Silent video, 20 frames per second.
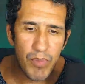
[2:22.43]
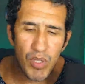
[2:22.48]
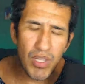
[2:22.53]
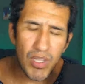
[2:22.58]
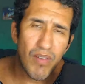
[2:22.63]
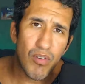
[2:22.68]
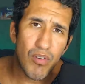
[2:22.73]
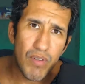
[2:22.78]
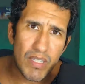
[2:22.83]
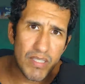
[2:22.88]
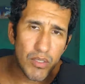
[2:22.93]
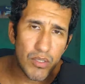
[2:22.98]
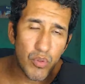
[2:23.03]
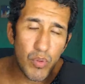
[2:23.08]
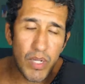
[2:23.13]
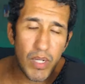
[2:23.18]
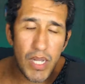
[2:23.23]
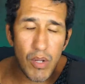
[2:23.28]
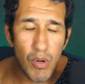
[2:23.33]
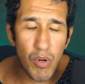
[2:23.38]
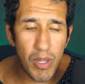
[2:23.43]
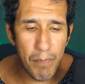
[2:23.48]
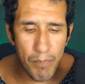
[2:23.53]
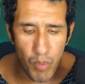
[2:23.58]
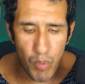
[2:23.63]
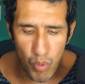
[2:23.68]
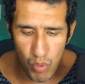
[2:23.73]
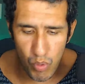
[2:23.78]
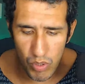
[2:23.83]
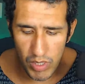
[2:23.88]
Eu estava conversando com ele agora há
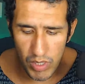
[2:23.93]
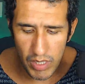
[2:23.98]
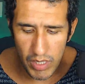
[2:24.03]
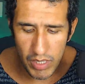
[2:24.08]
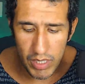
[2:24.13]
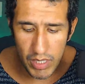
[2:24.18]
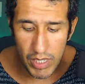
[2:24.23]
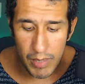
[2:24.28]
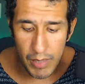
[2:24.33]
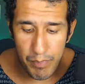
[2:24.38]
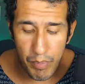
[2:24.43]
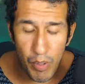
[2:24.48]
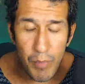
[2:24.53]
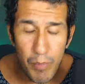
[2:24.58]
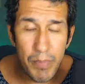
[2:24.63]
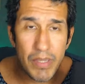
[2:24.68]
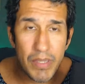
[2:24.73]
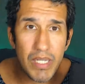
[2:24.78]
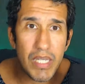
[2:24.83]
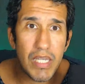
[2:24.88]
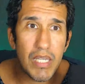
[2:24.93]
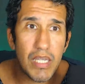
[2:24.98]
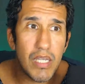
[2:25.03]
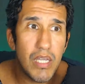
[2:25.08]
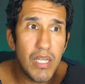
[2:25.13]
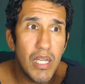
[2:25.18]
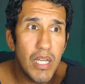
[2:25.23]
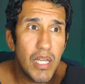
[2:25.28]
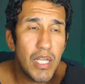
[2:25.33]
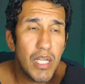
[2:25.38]
pouco. Ele, pô, Pedro Henrique,
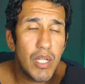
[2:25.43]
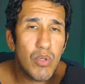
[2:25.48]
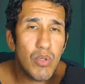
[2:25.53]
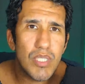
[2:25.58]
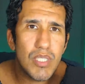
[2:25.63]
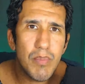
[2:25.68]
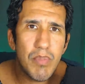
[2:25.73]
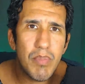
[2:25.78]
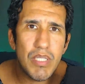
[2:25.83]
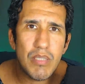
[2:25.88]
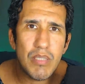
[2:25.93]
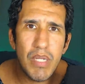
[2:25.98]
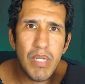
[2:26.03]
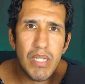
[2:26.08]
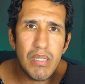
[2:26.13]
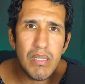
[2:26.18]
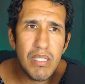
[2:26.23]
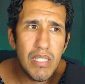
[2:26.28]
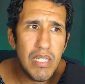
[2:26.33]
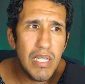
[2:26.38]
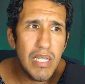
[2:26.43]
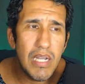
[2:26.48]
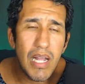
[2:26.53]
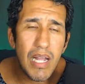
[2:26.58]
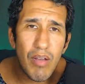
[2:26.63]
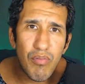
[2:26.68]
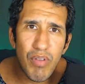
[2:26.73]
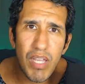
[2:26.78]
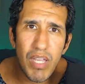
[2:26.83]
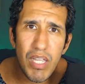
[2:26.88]
eu simplesmente
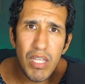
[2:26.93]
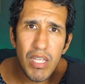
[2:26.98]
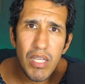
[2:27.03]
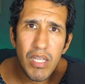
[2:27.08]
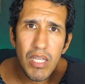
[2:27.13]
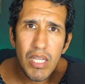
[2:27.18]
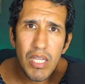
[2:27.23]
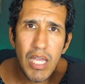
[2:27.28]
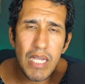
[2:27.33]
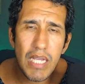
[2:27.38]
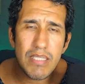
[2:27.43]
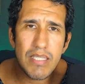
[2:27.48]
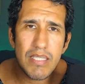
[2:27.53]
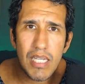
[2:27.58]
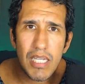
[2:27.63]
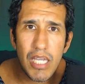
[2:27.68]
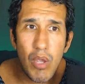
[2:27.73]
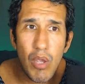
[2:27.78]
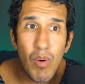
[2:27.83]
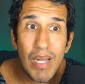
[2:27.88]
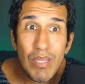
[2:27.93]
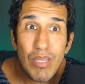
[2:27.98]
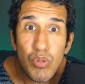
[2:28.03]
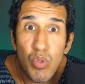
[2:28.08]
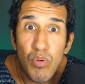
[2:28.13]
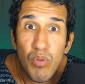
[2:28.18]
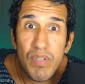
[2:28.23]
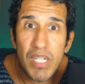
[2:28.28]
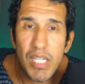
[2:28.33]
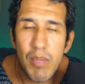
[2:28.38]
gravei e essa aqui é uma
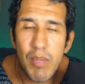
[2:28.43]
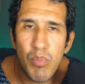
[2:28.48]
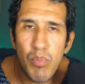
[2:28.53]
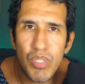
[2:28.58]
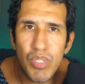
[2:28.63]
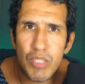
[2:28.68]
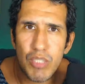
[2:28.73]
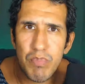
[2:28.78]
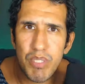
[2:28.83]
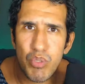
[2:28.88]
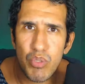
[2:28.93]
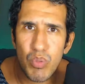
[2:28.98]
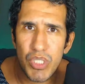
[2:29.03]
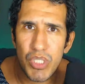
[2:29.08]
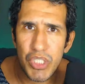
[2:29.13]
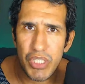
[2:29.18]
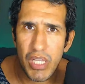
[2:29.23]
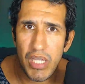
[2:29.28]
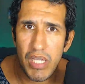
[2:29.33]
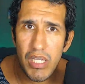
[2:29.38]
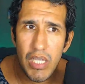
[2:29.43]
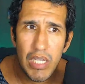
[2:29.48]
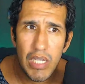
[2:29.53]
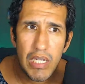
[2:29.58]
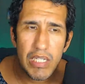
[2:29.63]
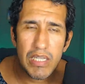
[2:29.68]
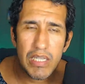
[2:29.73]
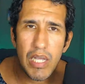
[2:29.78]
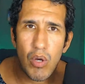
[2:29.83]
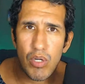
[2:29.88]
dúvida que muitas pessoas têm
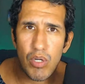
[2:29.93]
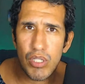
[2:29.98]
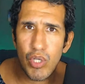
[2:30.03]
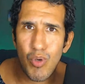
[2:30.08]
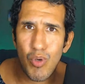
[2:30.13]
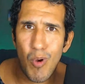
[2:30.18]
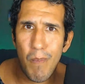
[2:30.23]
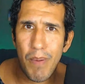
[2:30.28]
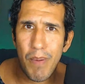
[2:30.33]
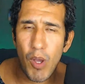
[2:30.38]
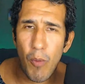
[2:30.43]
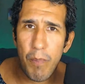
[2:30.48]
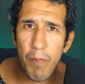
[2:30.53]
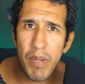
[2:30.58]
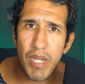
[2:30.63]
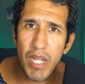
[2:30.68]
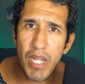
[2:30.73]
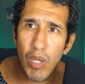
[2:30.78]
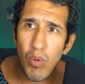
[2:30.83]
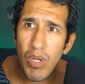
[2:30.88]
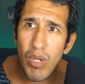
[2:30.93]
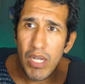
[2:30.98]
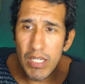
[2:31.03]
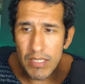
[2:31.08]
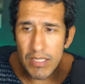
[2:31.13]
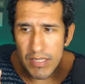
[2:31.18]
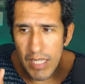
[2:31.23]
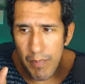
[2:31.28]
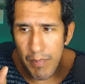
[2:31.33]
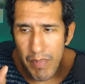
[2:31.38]
na hora de comprar o pneu,
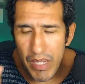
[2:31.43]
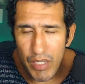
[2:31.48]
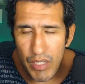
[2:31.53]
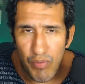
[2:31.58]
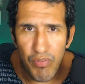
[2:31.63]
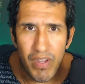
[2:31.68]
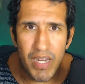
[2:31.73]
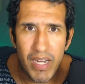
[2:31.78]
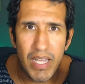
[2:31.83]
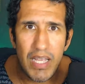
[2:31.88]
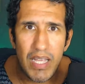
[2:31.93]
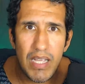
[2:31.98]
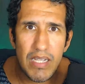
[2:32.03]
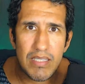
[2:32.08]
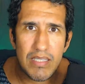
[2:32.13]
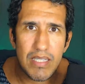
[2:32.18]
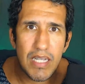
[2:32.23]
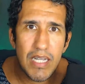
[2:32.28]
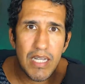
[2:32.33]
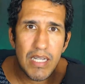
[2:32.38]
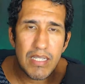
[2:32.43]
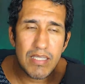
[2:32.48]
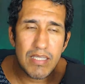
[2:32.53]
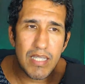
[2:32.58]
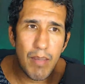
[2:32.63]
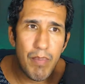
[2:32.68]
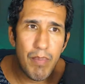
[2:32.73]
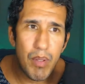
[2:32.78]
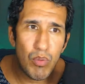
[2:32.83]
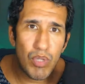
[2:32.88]
saber a diferença,
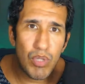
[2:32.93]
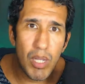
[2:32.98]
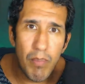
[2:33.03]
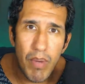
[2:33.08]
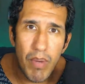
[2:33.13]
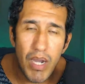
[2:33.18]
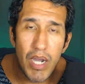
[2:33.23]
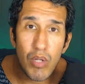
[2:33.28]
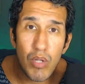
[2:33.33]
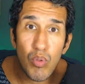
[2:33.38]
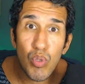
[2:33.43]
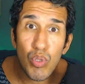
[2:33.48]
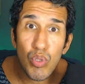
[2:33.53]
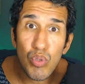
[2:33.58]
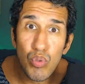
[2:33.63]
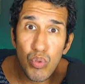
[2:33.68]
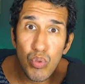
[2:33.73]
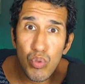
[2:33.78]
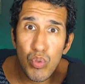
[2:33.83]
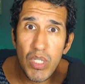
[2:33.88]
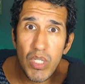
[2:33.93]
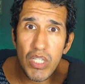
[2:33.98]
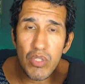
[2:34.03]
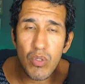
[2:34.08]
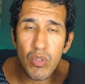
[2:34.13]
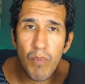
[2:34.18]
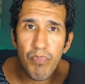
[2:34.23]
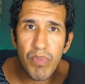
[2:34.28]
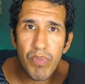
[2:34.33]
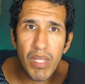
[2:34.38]
saber o tamanho, tudo
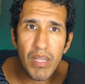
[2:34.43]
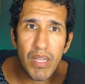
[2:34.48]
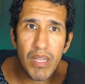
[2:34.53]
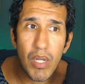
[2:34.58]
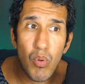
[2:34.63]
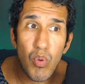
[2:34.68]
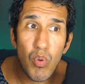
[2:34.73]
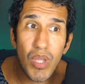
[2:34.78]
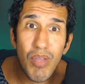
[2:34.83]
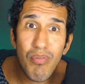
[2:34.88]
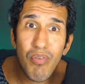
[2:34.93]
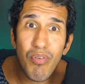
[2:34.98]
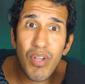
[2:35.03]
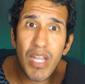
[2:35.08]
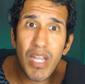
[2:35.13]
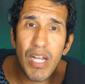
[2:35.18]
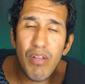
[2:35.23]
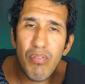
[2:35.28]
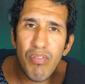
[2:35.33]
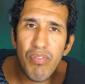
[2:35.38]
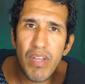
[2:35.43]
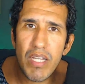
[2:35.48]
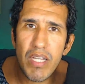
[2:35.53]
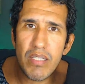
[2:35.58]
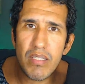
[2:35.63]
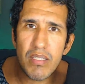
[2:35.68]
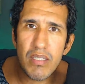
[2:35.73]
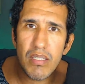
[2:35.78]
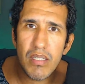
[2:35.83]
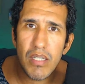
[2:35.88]
isso. Então, o que foi que ele
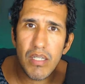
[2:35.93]
fez?